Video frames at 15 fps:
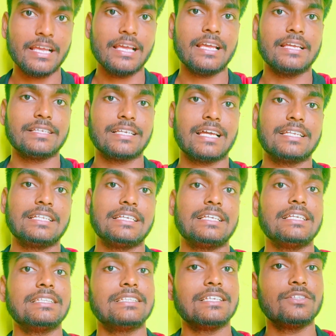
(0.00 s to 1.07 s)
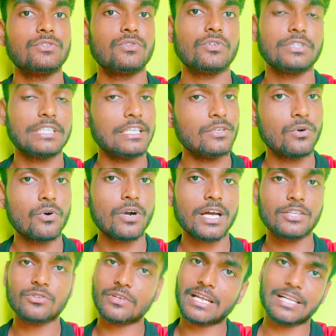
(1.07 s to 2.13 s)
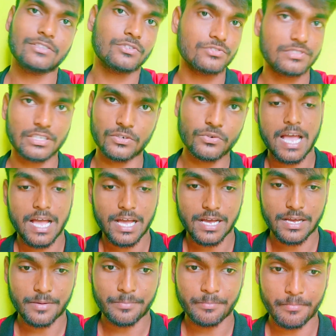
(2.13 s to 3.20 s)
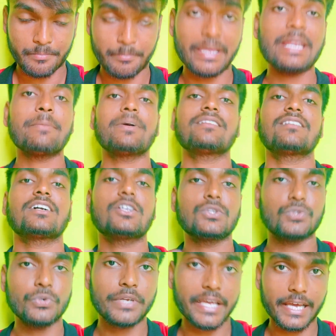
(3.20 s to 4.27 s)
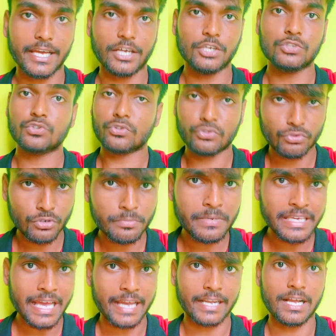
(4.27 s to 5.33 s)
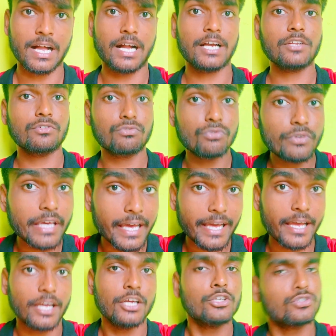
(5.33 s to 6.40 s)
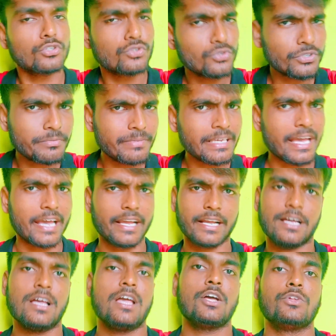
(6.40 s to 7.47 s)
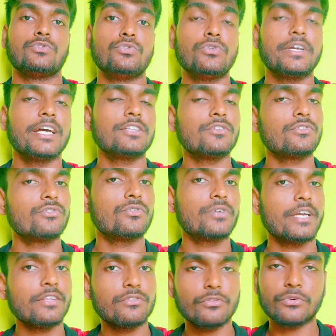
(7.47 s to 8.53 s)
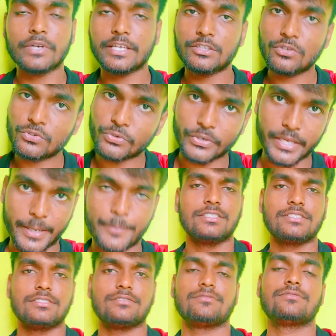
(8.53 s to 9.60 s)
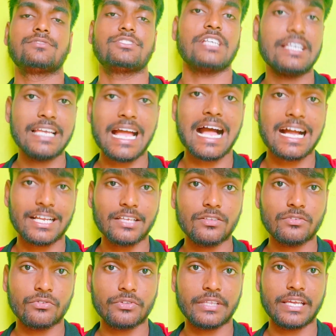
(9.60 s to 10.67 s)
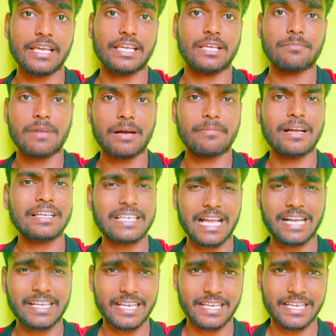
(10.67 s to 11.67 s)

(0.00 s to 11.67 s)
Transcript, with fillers: यानी कि दिन तो दिन होगा तो रात तो ज़रूर होगा मेरे पास अगर दुख है तो सुख भी आएगा अगर सुख है तो दुख भी आएगा दुख है तो सुख है सुख है तो दुख है चलिए आगे सुनते हैं कि बाबा क्या कहते